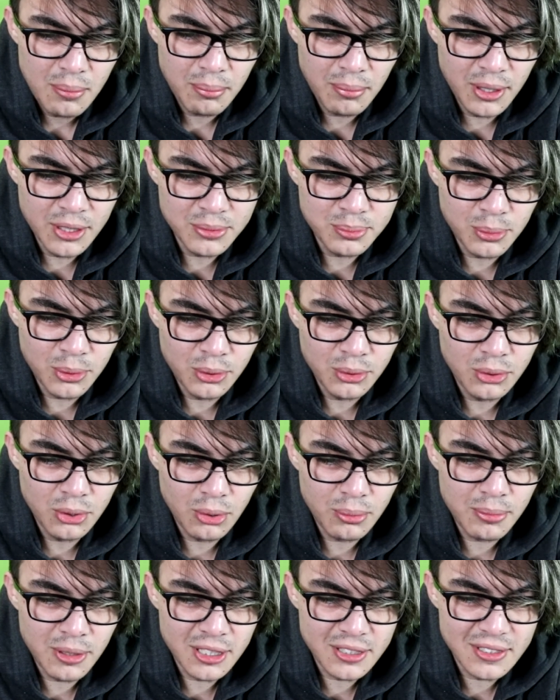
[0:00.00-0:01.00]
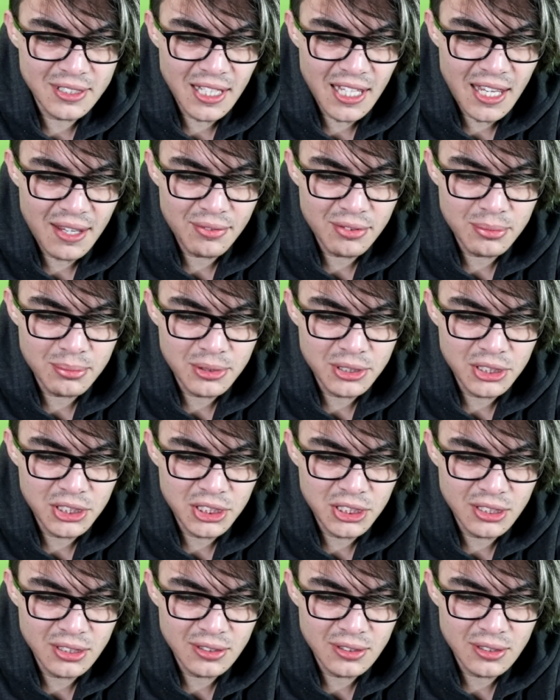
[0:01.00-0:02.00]
Mas bom, eu tô com umas leves
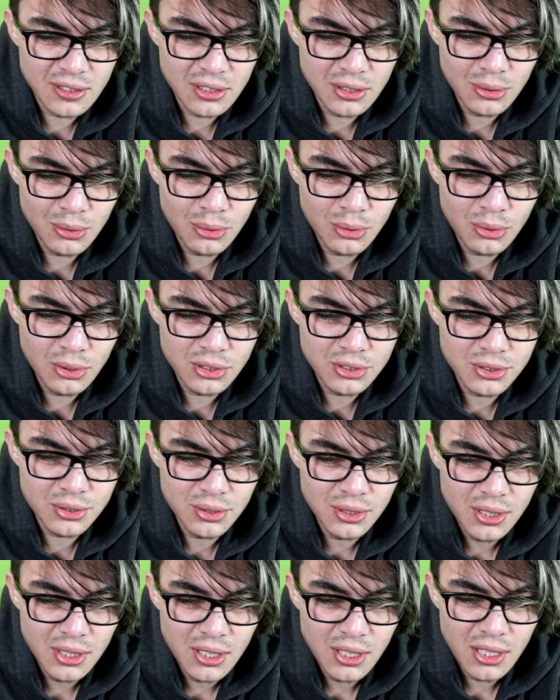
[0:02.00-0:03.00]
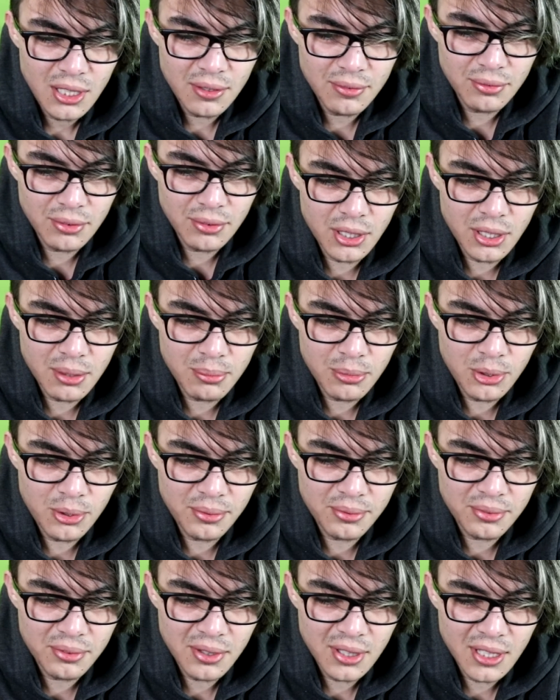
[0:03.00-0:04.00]
manchinhas aqui no rosto e
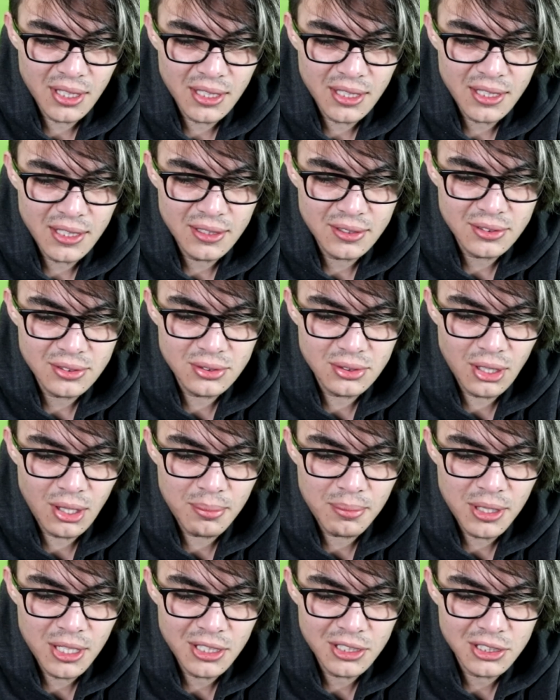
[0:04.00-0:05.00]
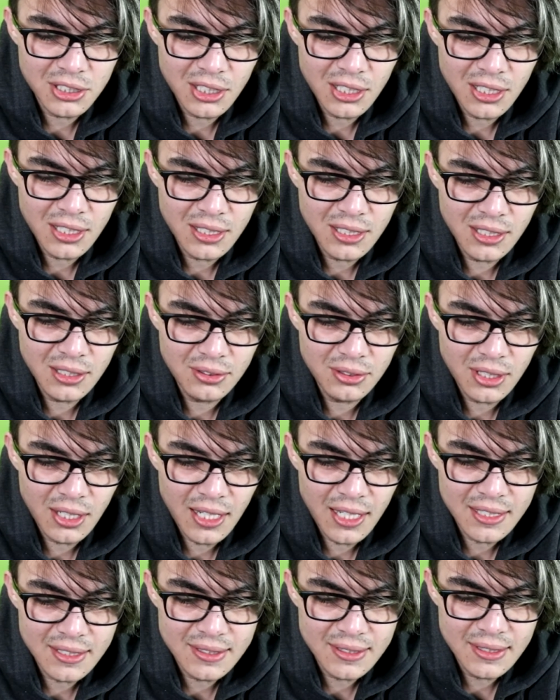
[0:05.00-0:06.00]
remover aqui somente clicando e
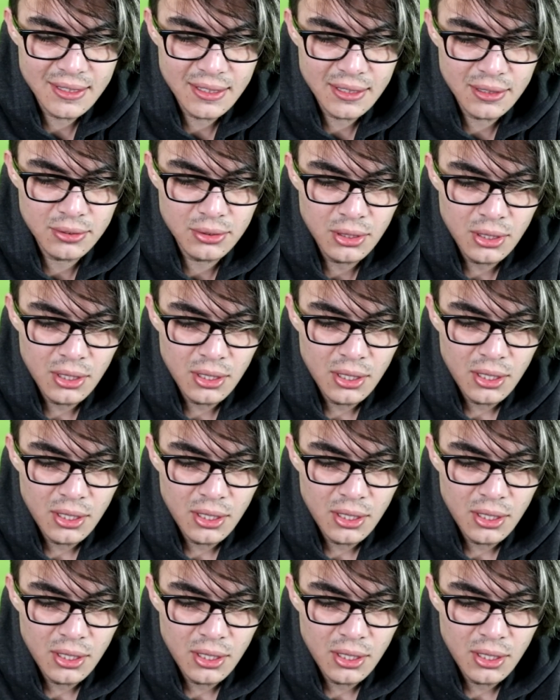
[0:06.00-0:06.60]
arrastando.